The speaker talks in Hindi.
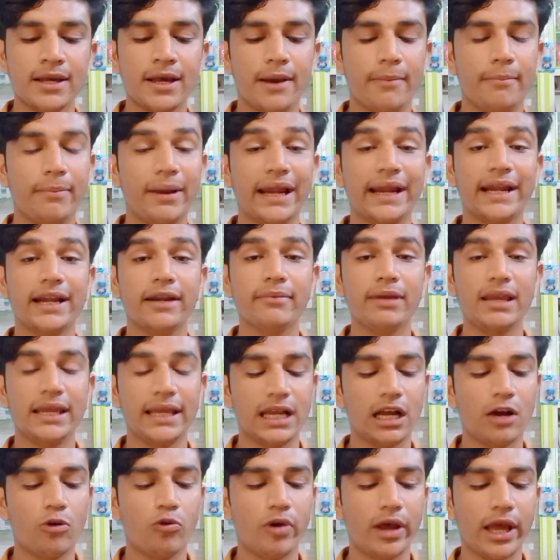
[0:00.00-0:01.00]
ब्रैकेट में लिखा
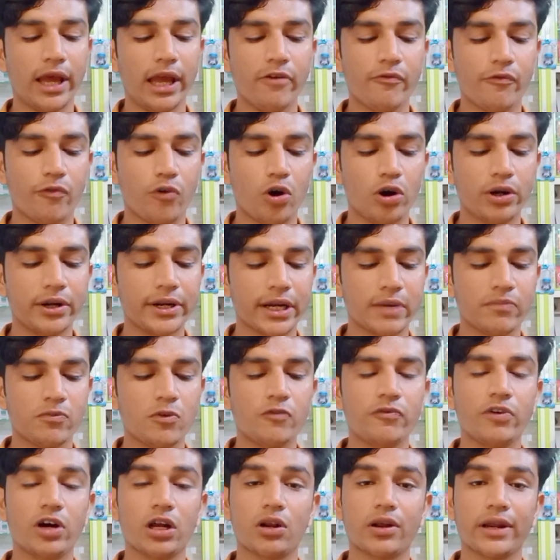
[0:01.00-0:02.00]
हुआ है वॉट
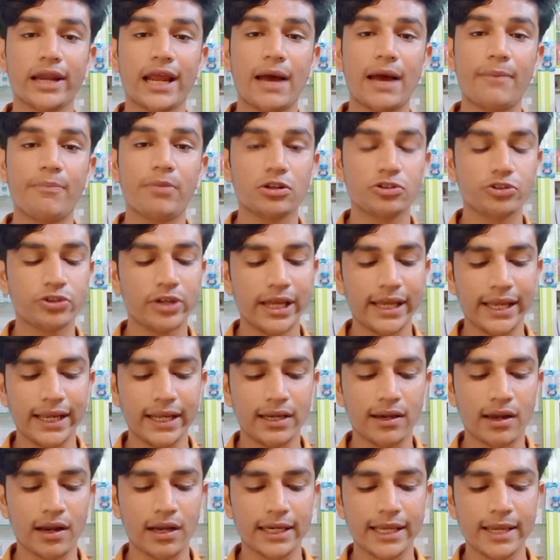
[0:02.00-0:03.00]
रिमूवर और यहाँ पर जो है एक
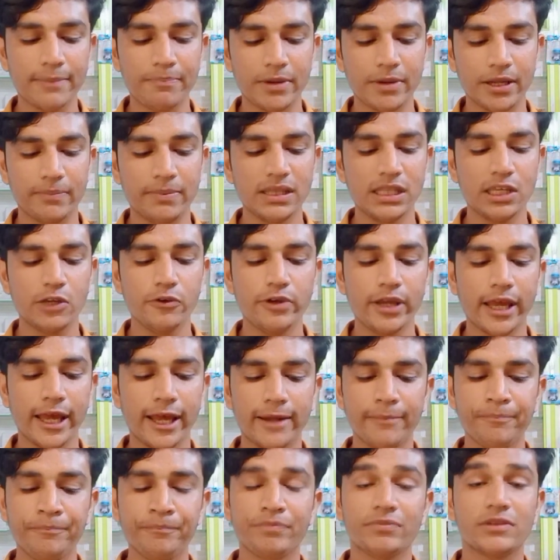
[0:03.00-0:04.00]
गर्ल की पिक भी दी हुई है
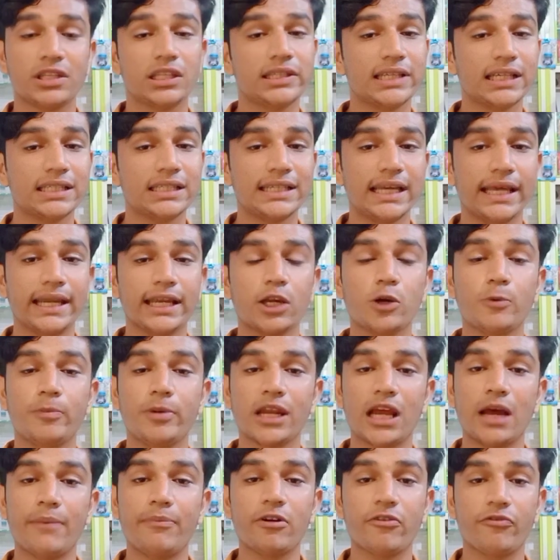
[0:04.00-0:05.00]
जिसके इसके चेहरे के ऊपर
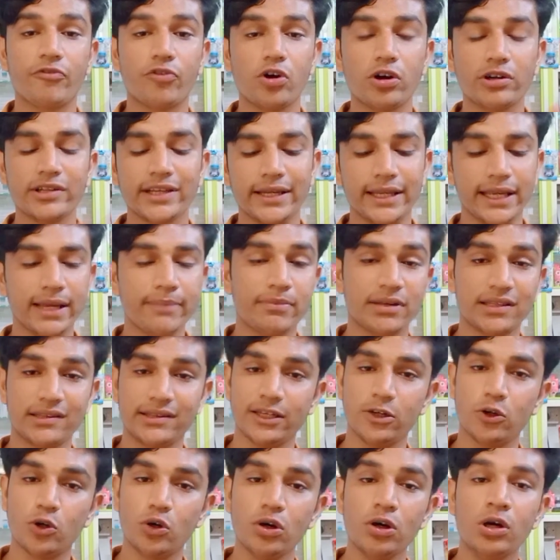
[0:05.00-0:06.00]
यहाँ पर वॉट यानी कि मस्से
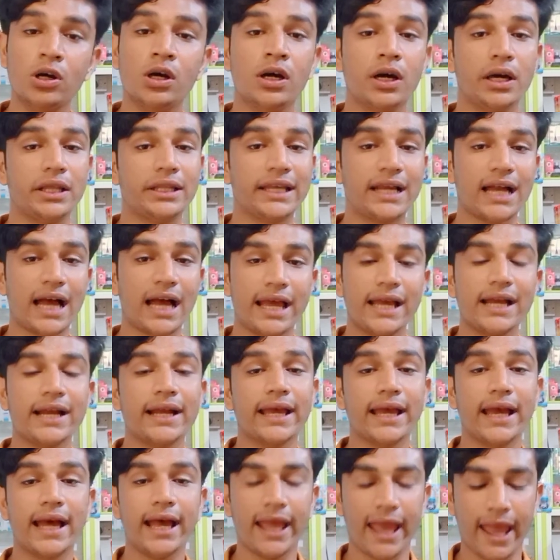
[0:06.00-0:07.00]
को दिखाया
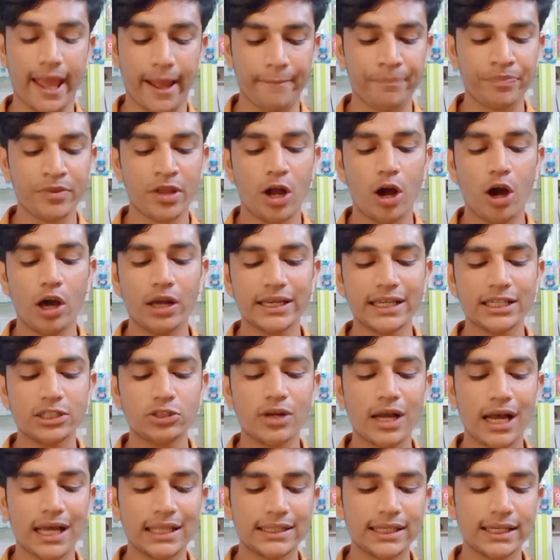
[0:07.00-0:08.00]
गया है और ये जो
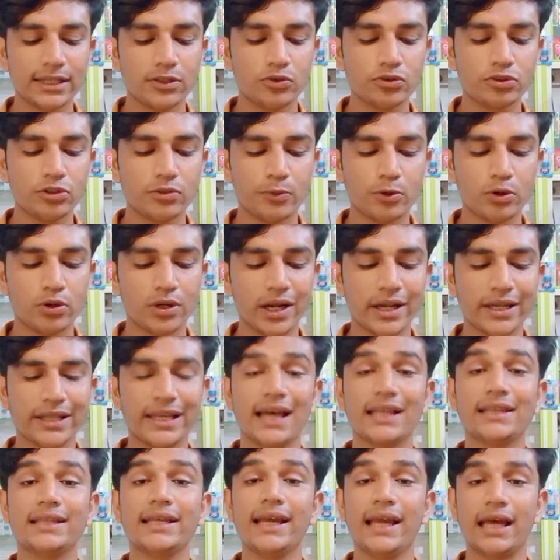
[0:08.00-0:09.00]
आता है दोस्तों प्रोडक्ट ये
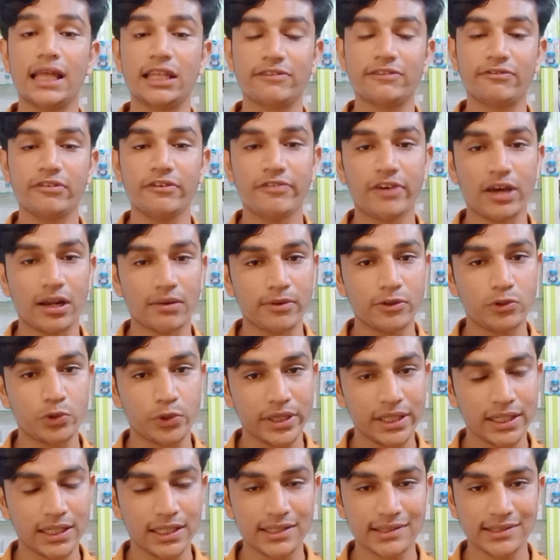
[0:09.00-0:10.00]
आता है एसपी
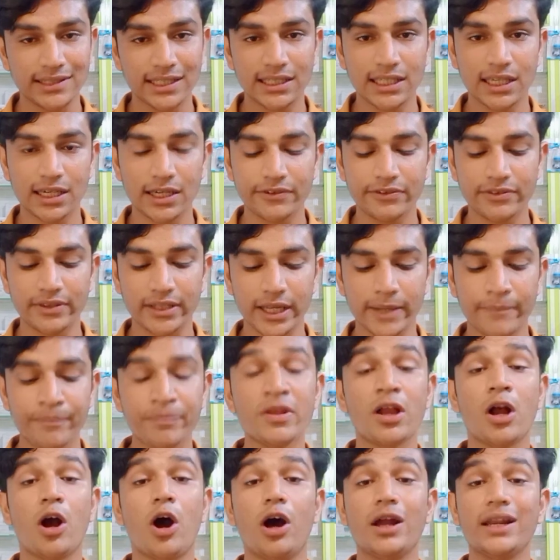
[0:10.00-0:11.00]
फार्मास्यूटिकल्स की तरफ से
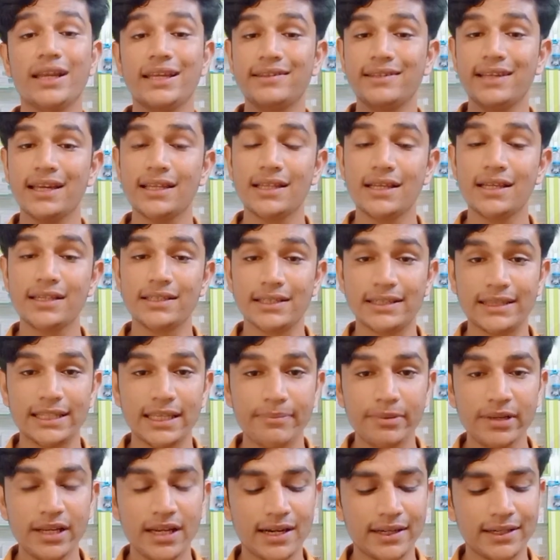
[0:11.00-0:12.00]
और इसके अंदर जितने भी
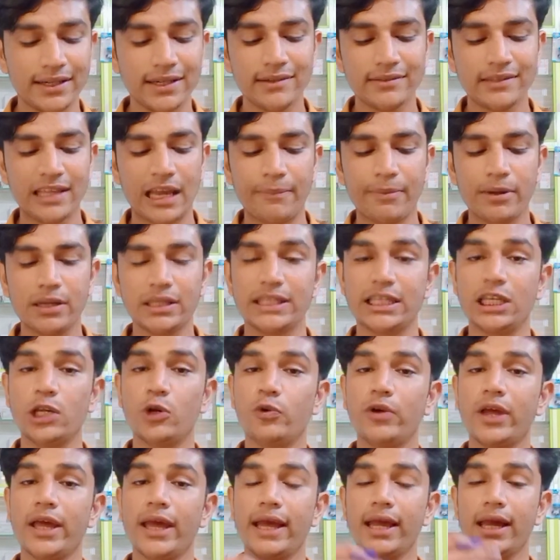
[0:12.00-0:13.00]
कंटेंट्स यहाँ पर दिए
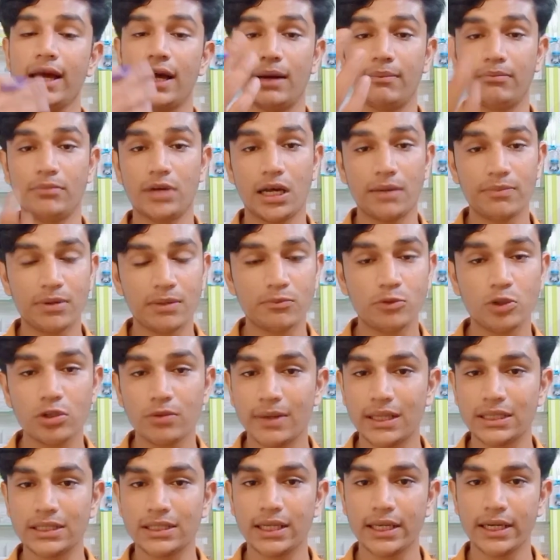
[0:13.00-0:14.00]
हुए हैं हम अब हम लोग
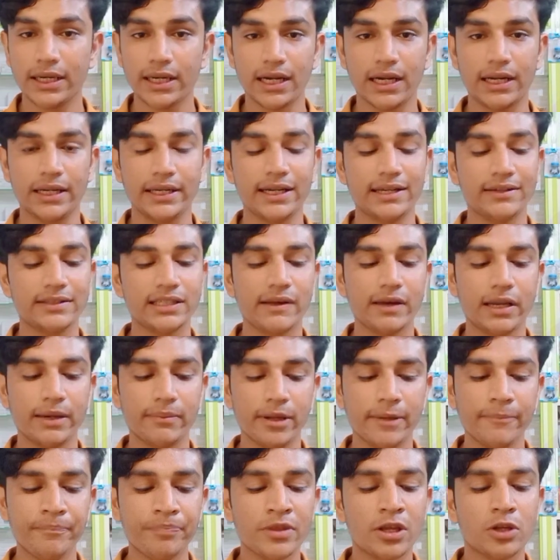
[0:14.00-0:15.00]
बात करें कंटेंट्स के बारे में
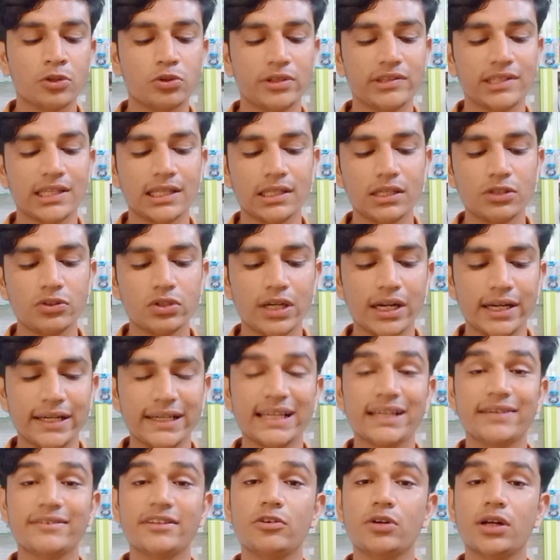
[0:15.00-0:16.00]
तो इसके अंदर जो
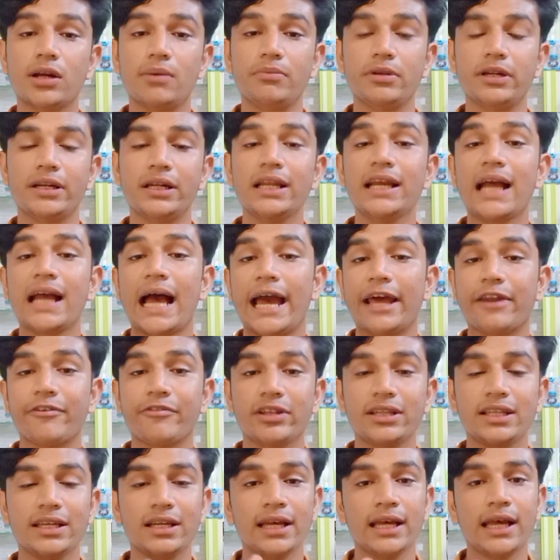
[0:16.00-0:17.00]
कंटेंट्स है वो कम्प्लीटली
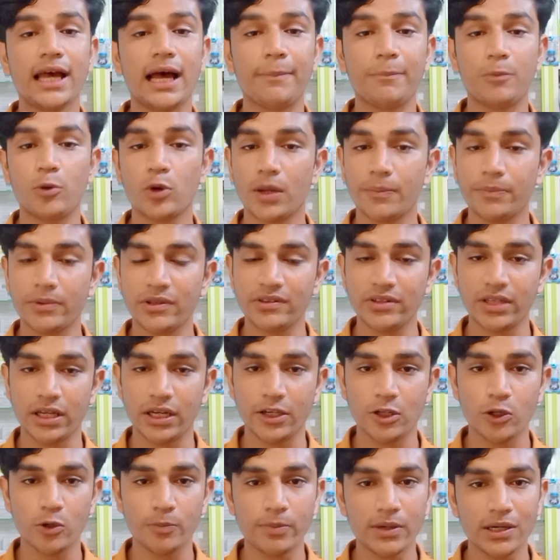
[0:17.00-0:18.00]
आयुर्वेदिक है आप लोग आपकी स्क्रीन
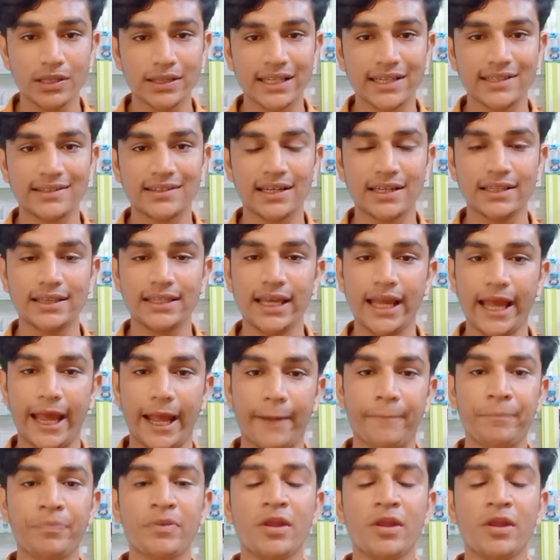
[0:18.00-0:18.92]
के ऊपर देख सकते हैं